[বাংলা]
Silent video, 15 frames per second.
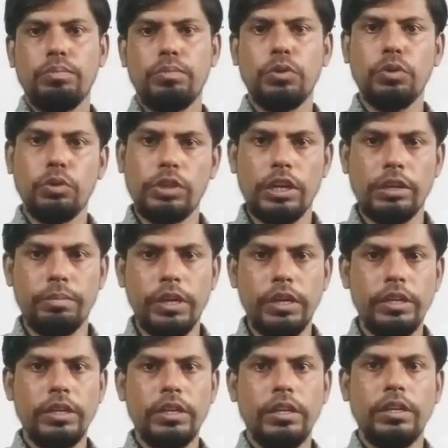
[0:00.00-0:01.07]
পূর্ণ থাকবে
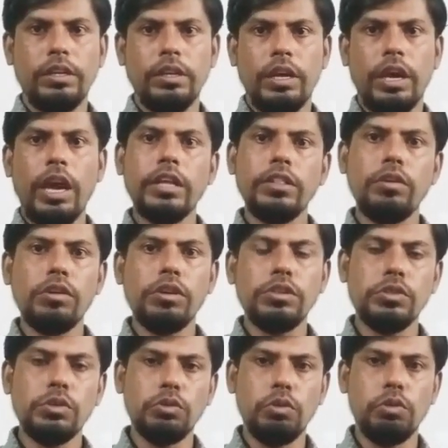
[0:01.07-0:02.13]
এই ধরনের
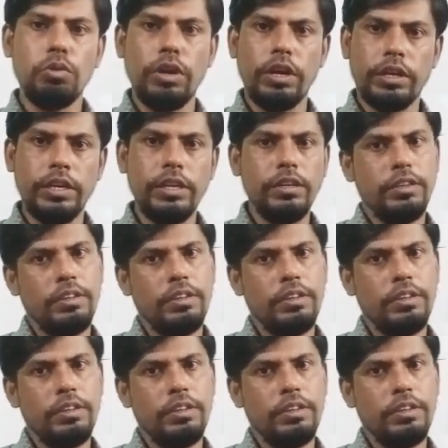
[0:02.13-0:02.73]
যৌগগুলোকে